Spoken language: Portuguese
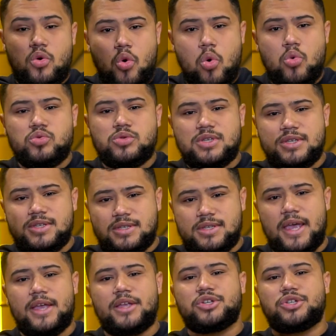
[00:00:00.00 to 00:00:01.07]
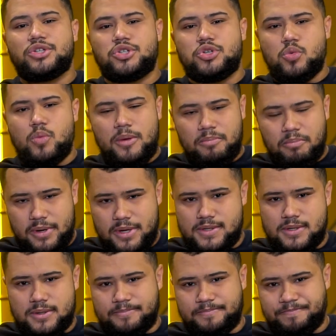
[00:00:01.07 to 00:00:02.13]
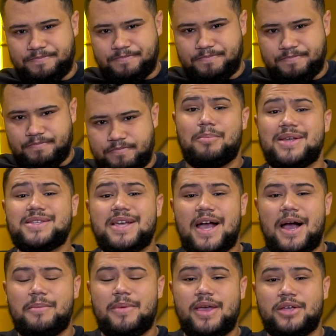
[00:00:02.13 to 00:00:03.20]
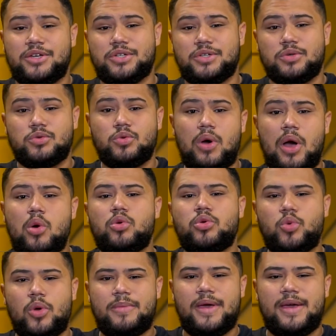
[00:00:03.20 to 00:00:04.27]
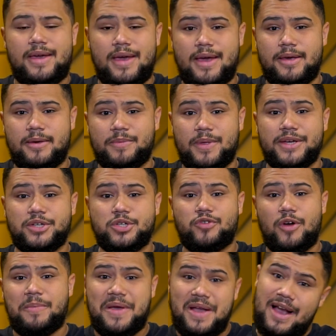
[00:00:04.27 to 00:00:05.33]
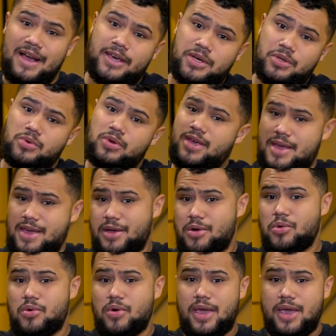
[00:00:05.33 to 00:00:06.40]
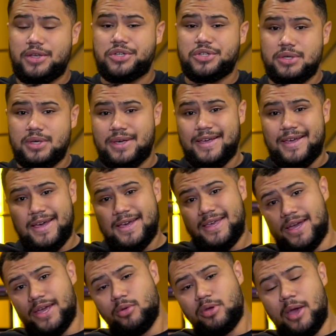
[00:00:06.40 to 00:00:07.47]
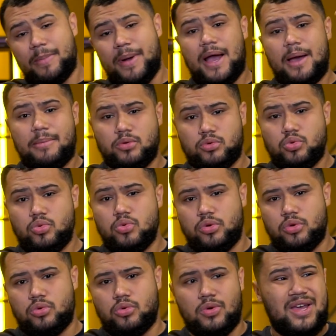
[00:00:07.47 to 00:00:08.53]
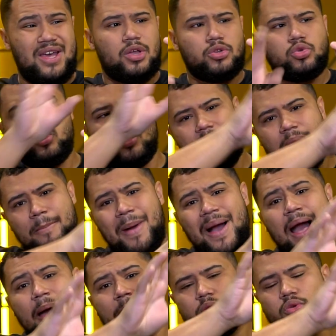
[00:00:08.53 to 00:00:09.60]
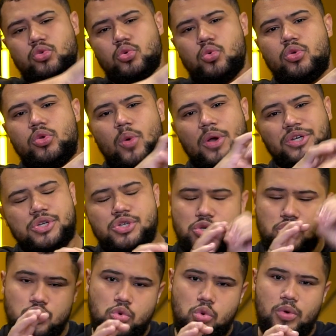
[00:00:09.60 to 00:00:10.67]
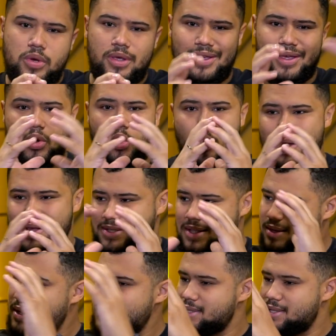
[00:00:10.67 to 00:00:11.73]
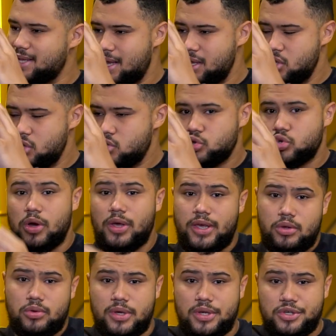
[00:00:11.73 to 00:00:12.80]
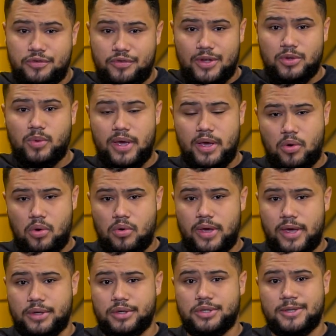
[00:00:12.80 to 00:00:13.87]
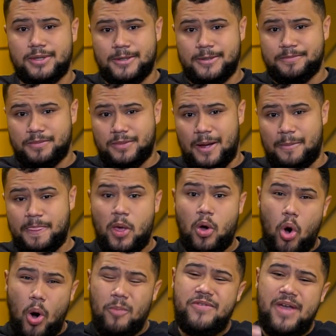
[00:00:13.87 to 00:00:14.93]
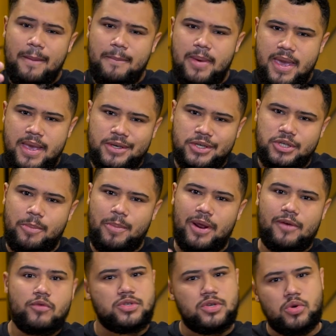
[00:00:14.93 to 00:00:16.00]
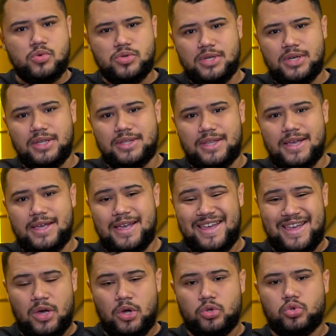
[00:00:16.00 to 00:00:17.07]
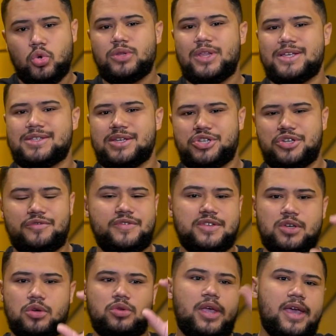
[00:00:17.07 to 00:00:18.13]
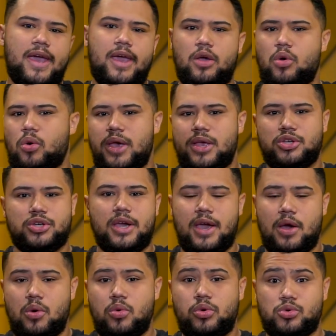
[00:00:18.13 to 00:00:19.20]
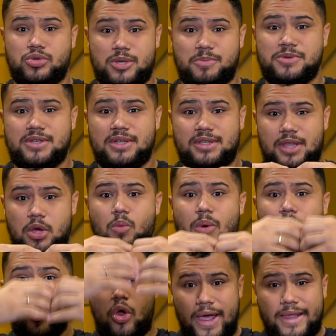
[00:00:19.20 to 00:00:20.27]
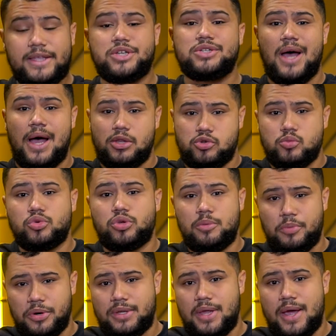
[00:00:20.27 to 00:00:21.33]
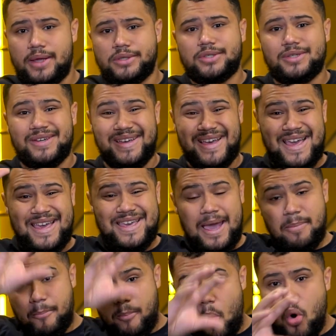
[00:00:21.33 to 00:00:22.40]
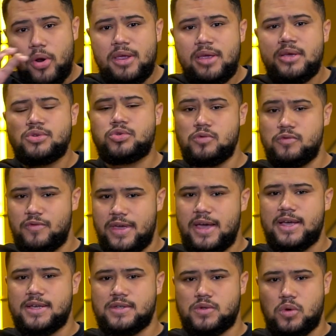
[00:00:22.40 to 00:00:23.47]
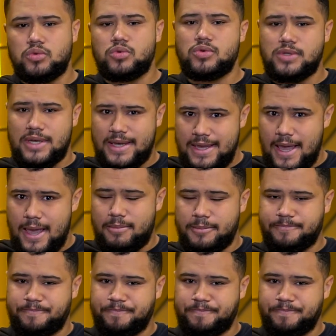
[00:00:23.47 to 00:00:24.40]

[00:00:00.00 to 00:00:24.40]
e consistente de uma empresa. Basicamente, no cálculo do MRR, a gente vai pegar aquilo que é recorrente e aquilo que é pagamento único. Tudo que é pagamento único a gente exclui e começa a analisar só aquilo que de fato é recorrente. Tá? Obviamente, para que você consiga ter toda essa divisão do que é recorrente e o que é único, você precisa ter uma coleta de dados muito importante. E aí, por isso, vem a questão do CRM.